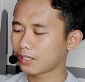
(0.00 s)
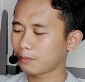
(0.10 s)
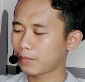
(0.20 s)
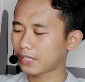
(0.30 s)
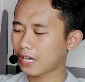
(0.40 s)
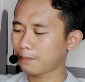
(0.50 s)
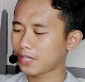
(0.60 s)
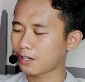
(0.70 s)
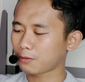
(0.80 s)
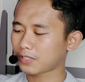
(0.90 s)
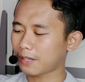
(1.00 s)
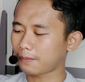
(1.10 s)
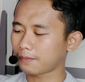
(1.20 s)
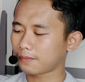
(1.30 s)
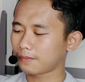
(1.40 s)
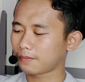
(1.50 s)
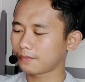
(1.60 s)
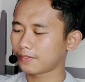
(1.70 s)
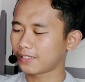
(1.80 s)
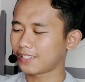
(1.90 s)
uh, make up yang kusam.
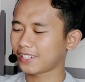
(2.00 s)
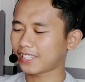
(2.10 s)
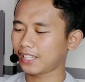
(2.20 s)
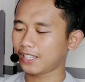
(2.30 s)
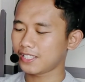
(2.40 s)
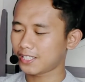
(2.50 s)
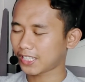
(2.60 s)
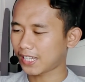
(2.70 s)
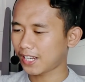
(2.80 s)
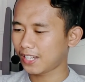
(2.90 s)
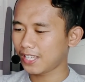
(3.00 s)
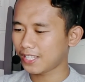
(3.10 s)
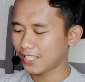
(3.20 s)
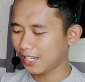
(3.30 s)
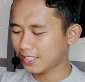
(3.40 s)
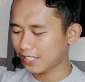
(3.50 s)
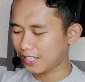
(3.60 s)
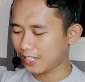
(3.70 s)
Oke, sekarang dia jadi